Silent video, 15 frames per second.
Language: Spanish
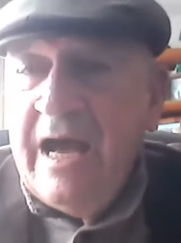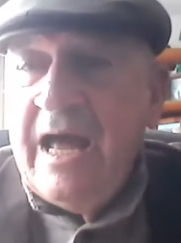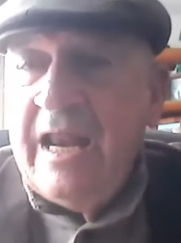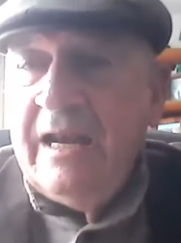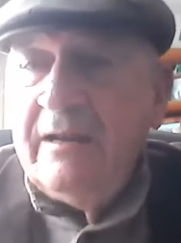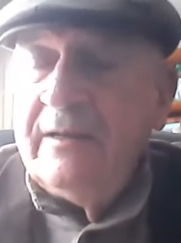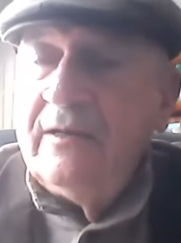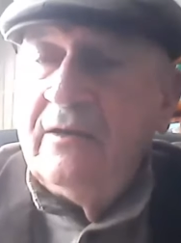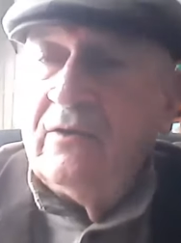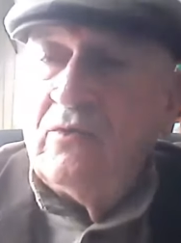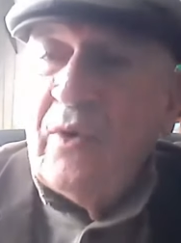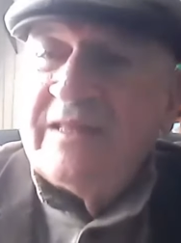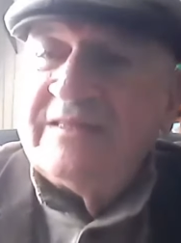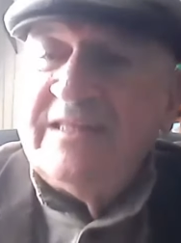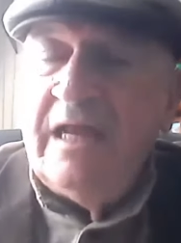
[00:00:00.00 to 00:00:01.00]
al
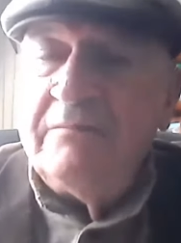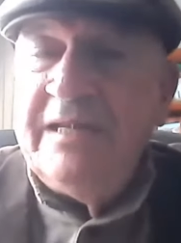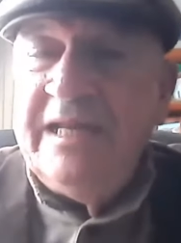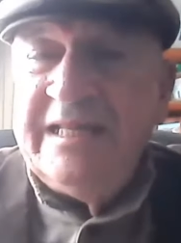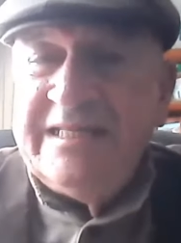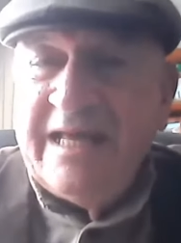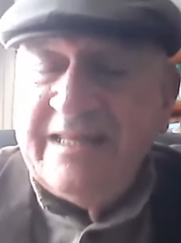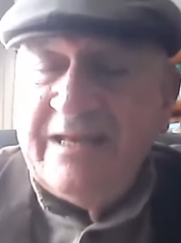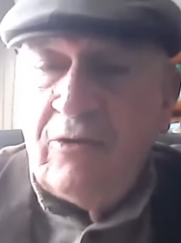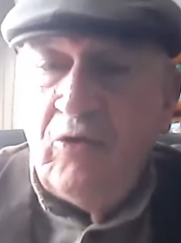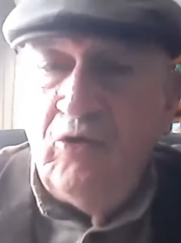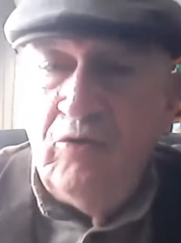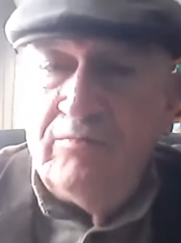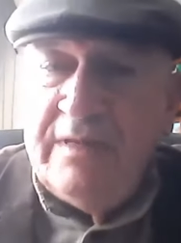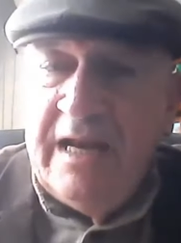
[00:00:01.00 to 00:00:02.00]
cuartel militar de
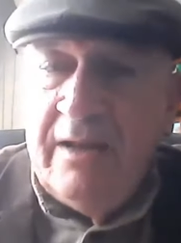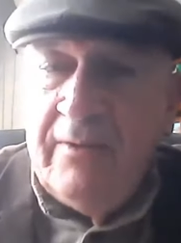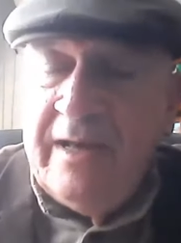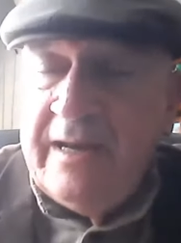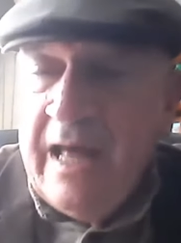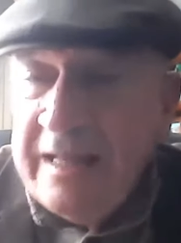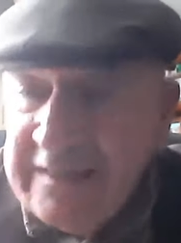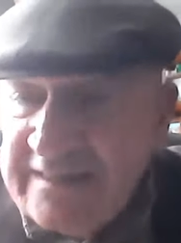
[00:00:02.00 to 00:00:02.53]
Colombia, La Habana,